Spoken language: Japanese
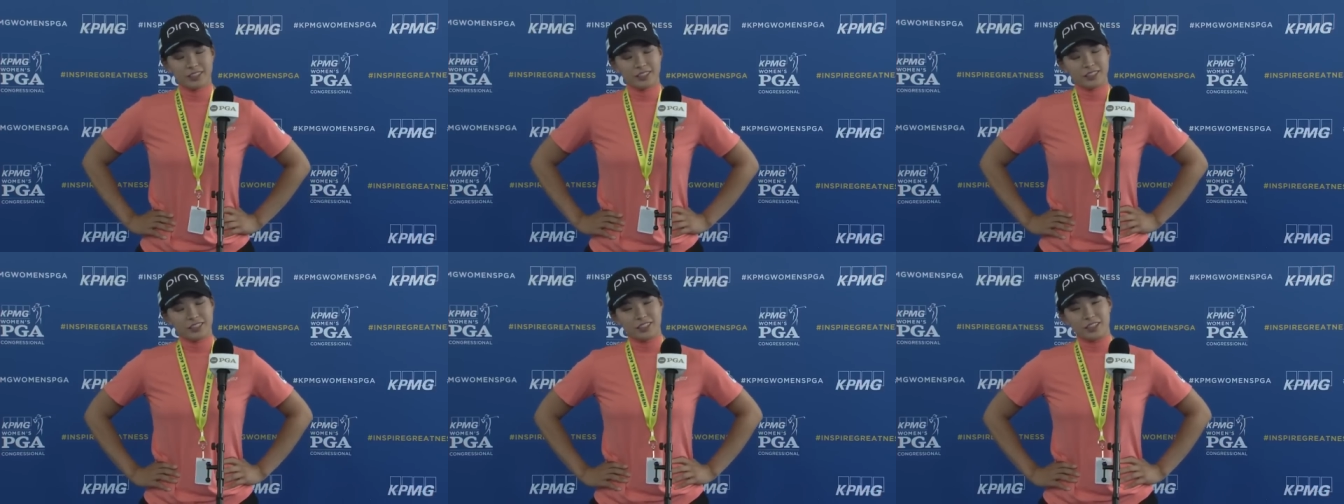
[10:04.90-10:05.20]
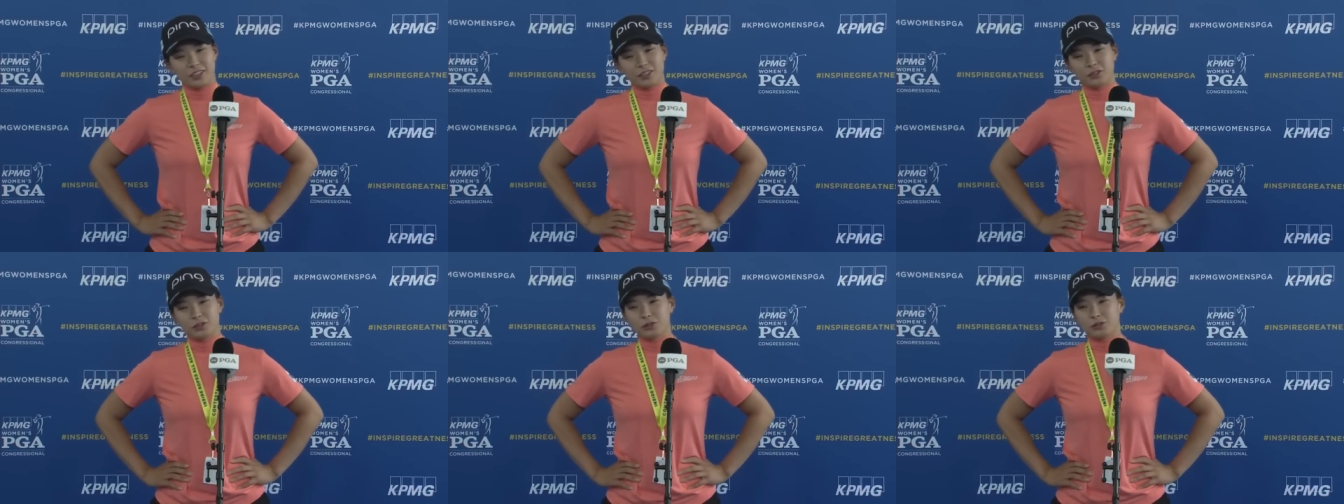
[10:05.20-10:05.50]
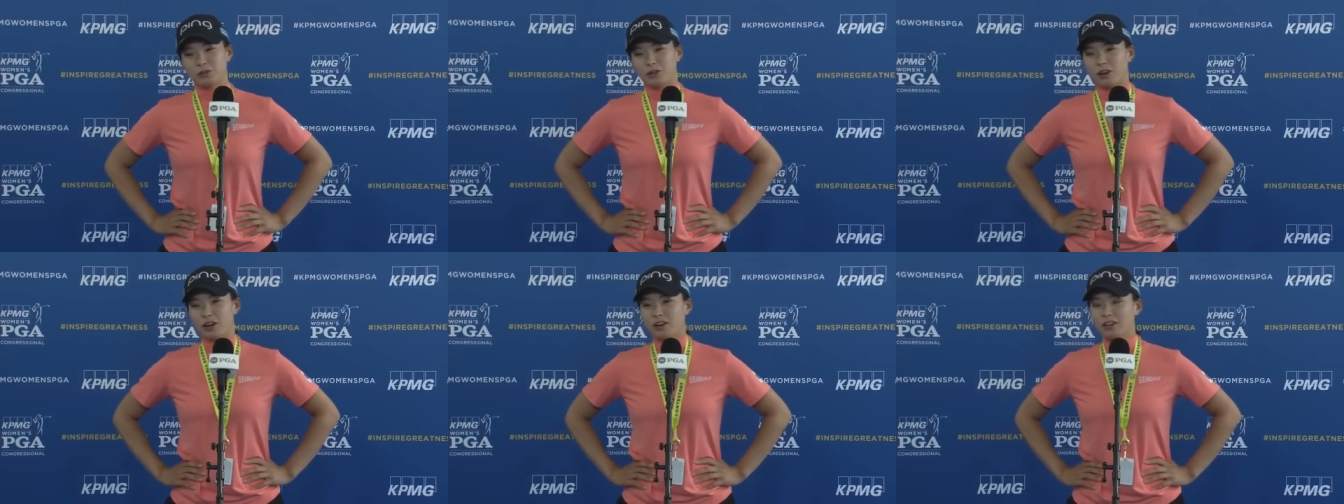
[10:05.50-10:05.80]
ういや
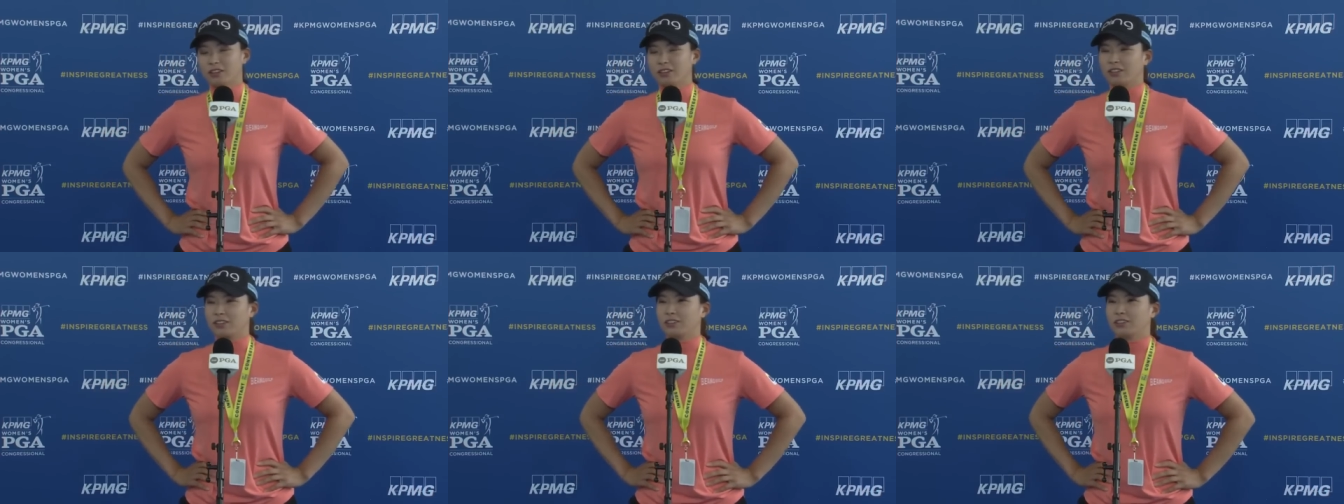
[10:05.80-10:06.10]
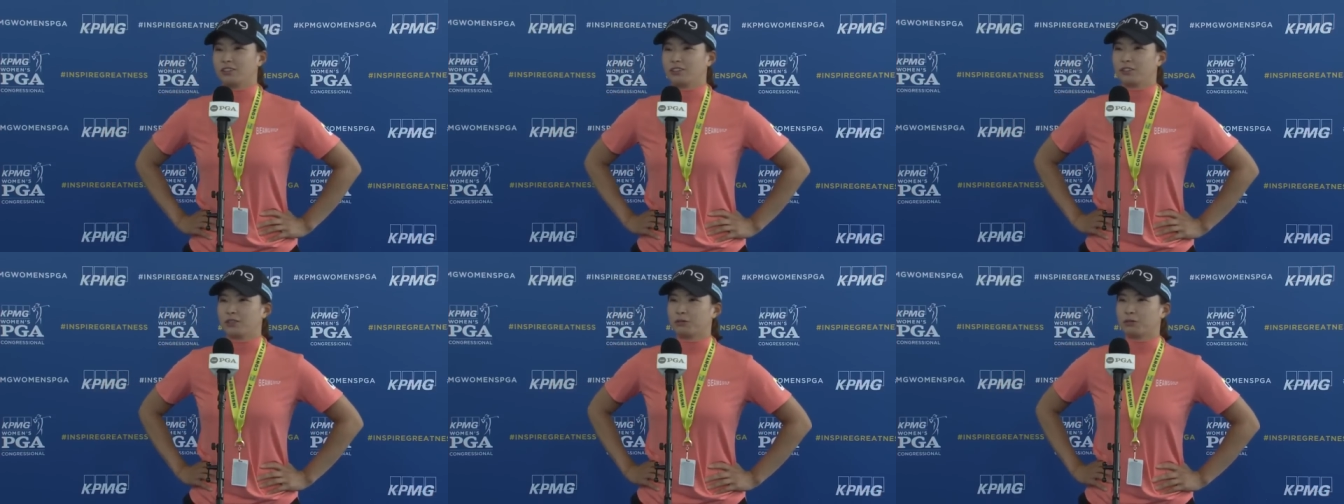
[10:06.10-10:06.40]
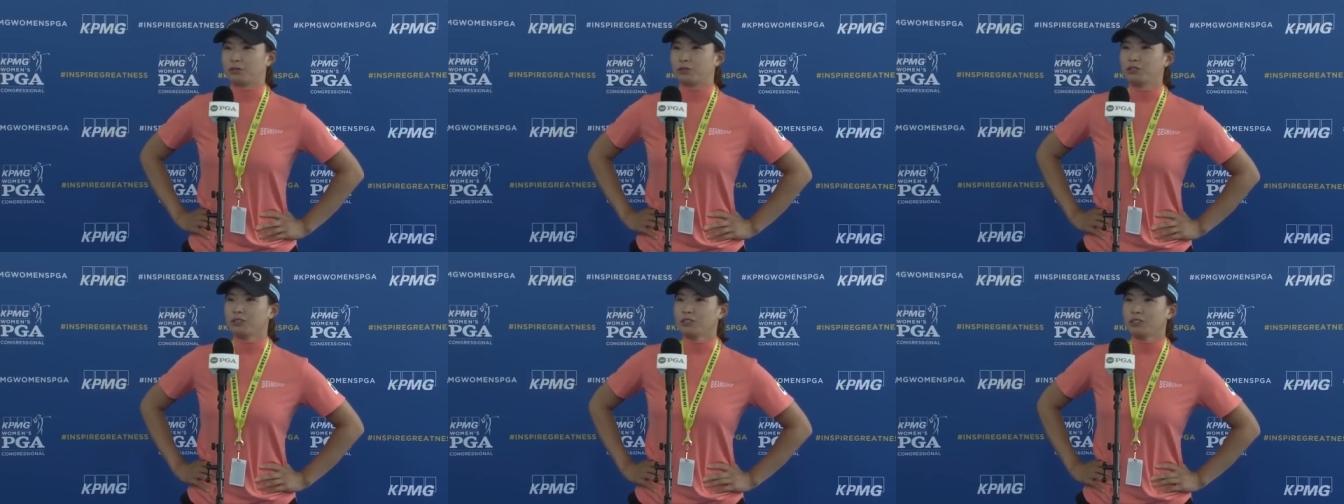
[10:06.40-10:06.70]
ちょっと分かんないなで
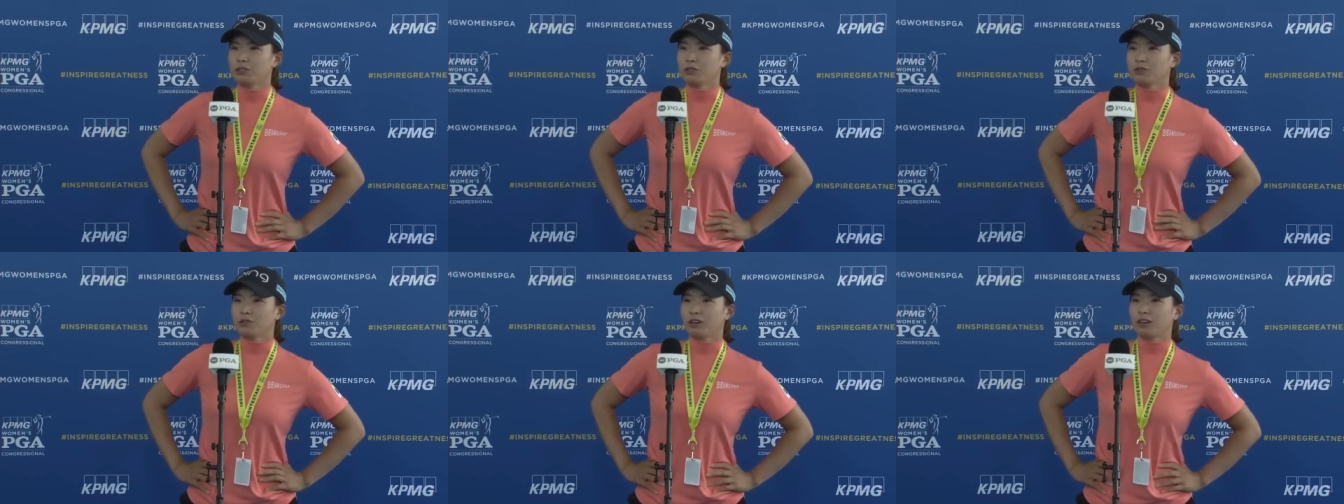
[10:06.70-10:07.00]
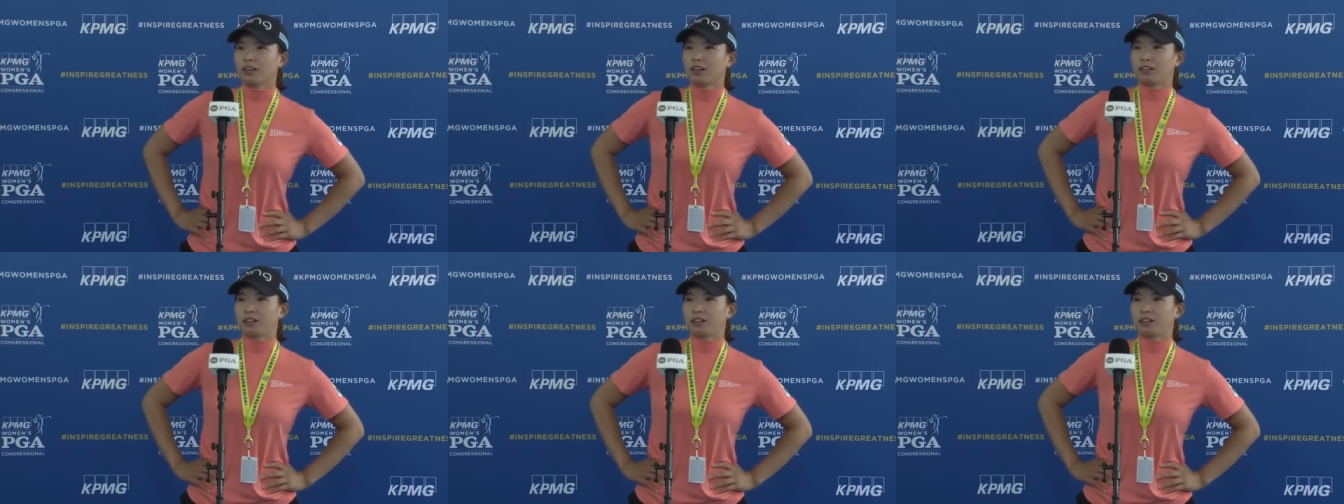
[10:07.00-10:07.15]
も水族